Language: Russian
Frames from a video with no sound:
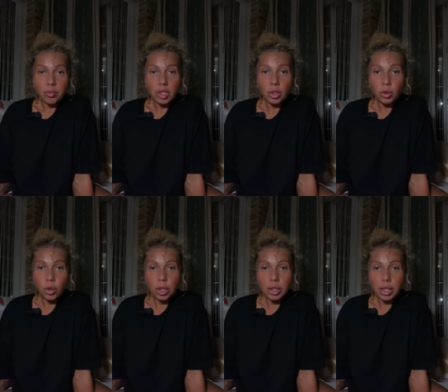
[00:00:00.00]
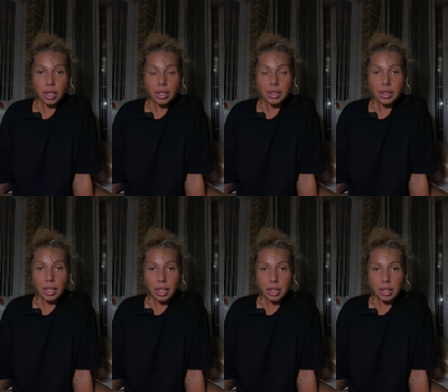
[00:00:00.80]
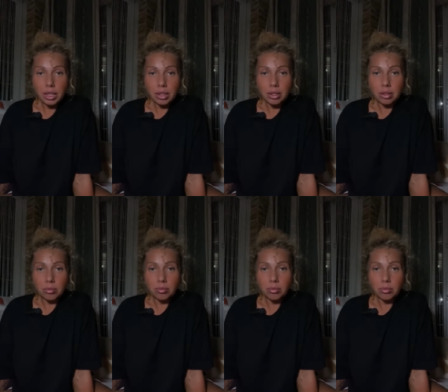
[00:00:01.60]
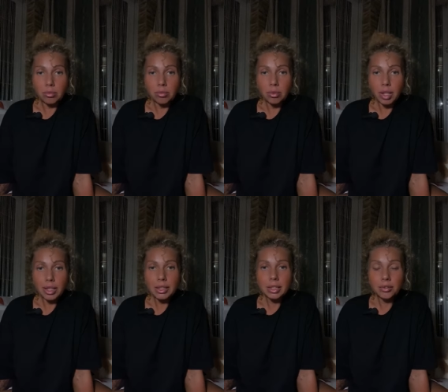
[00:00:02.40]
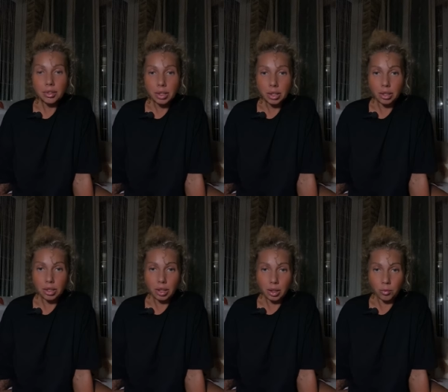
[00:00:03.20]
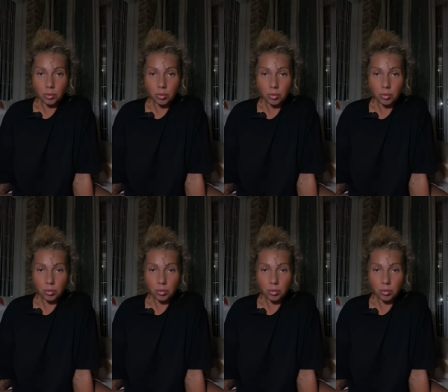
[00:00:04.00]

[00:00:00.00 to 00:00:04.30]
ну, это одна из основных тем.